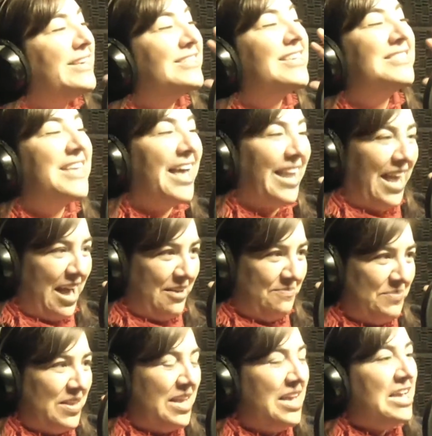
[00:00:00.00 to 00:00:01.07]
necesaria.
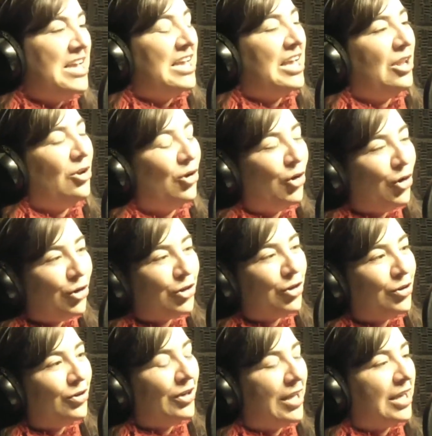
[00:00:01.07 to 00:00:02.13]
Y lo
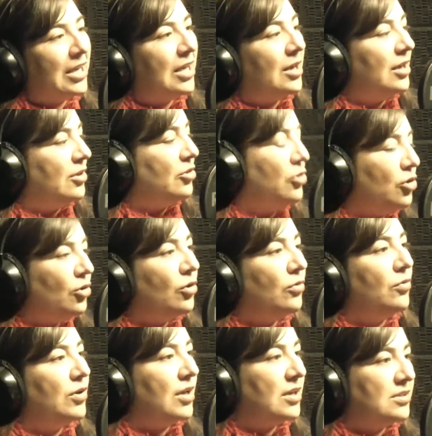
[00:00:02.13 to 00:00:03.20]
otro es que yo
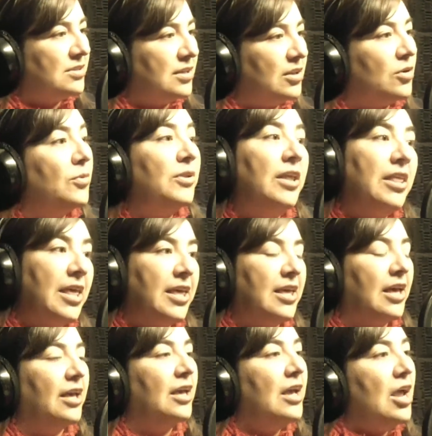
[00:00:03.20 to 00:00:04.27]
voy a hacer, como te
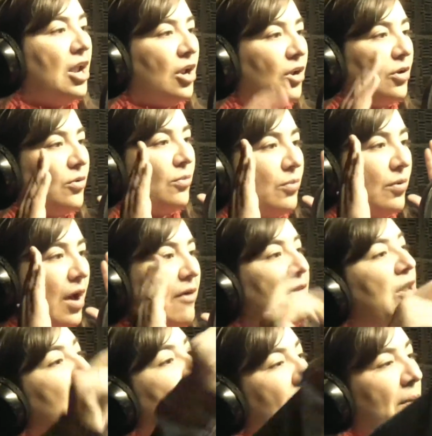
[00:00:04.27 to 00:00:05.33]
dije,
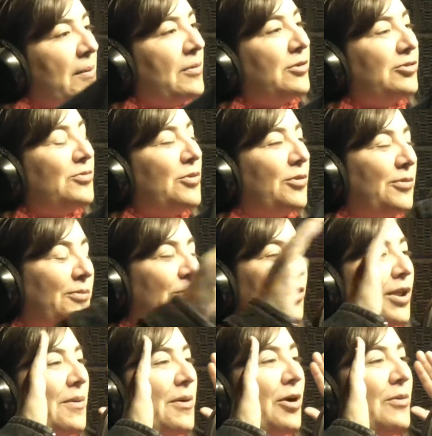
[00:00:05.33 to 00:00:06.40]
Averigüen para el próximo
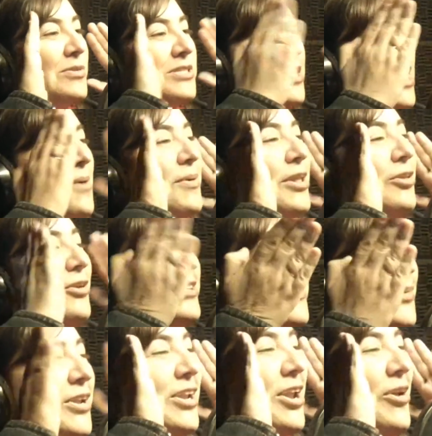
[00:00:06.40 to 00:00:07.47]
programa cómo se llaman estos que
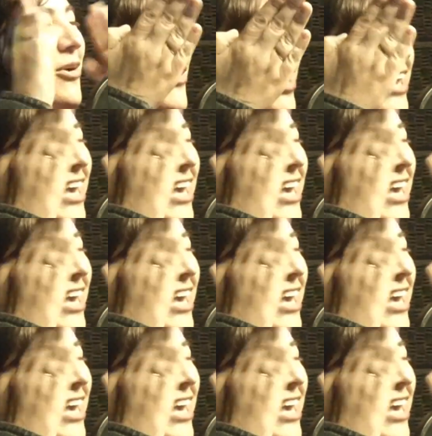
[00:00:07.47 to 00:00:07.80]
se ponen en los